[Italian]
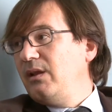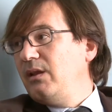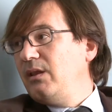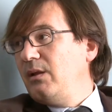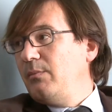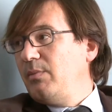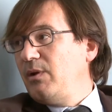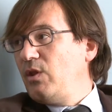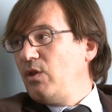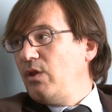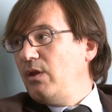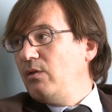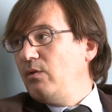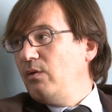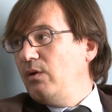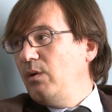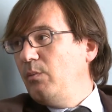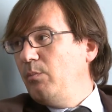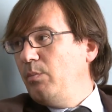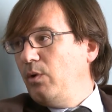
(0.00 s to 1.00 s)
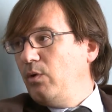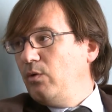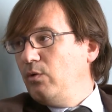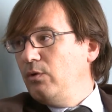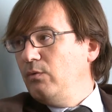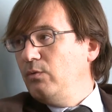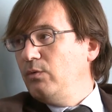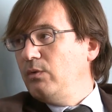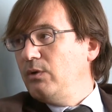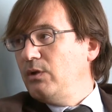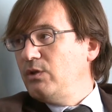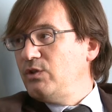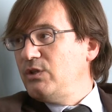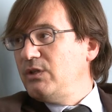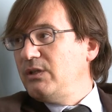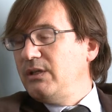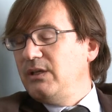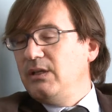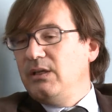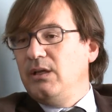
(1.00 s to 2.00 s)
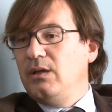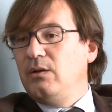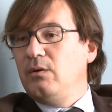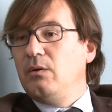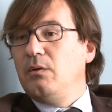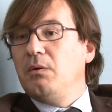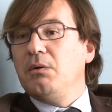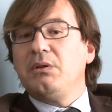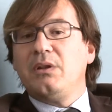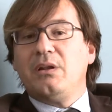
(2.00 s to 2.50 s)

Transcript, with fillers: 30% dell'importo dovuto dal cittadino